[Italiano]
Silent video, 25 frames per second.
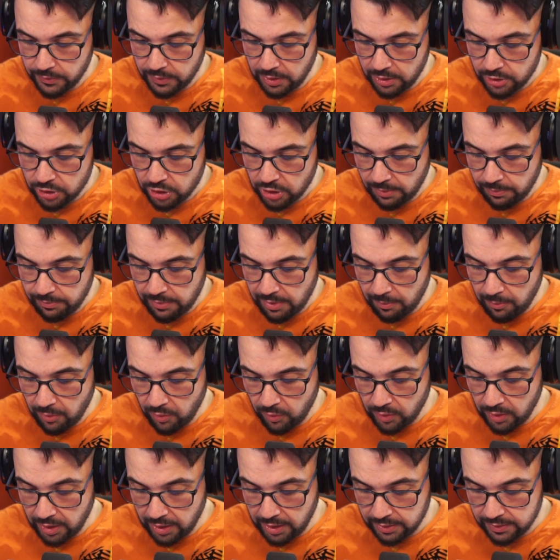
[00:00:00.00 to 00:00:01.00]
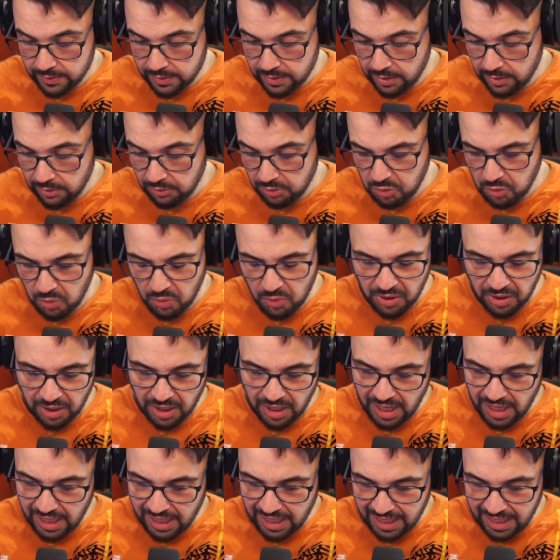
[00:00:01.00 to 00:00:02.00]
E abbiamo una skin torre
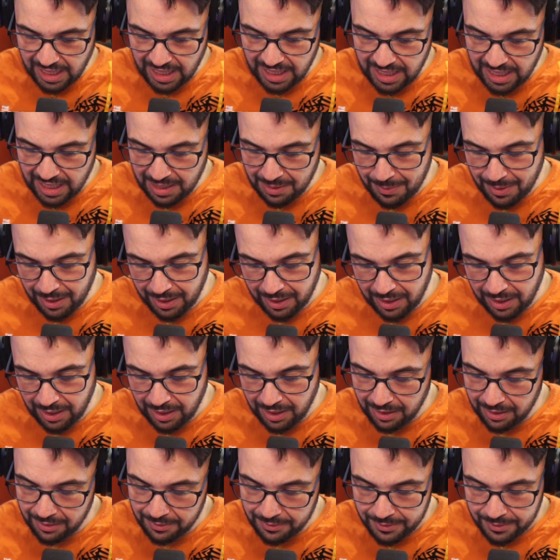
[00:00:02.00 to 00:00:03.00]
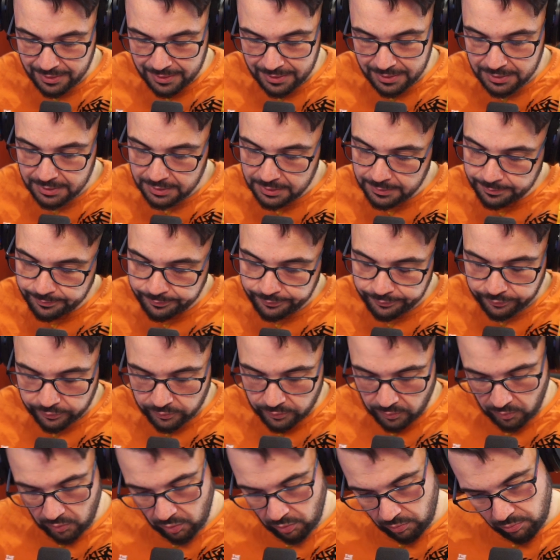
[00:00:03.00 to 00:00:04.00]
che è carina ma che
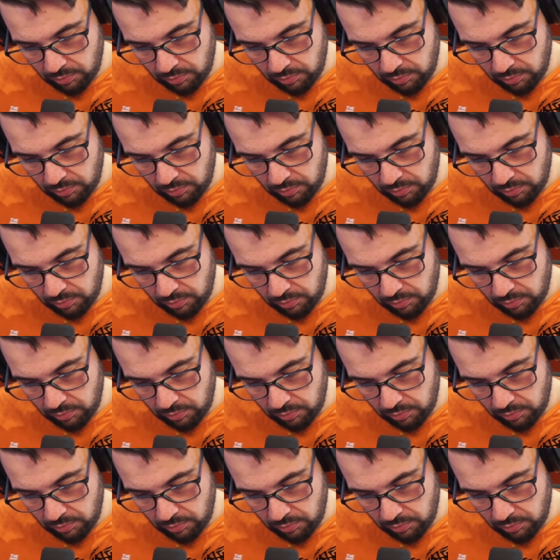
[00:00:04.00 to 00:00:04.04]
non